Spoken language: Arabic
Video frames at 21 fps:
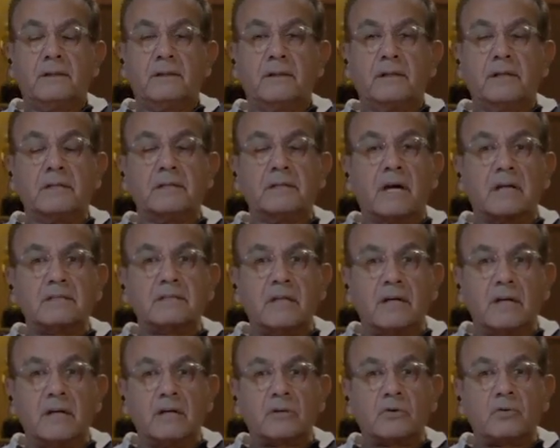
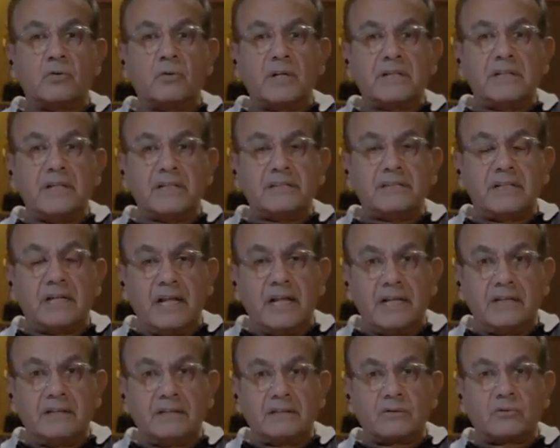النهارده قوات
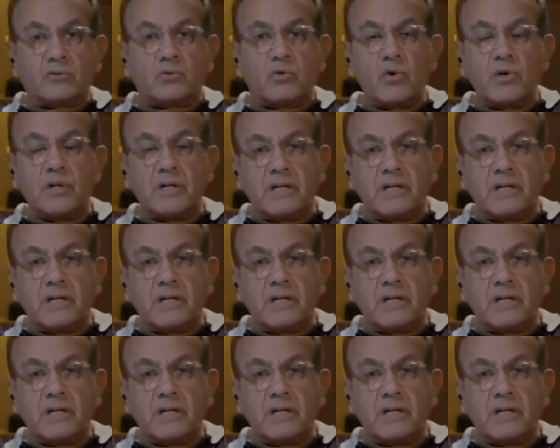الاحتلال كل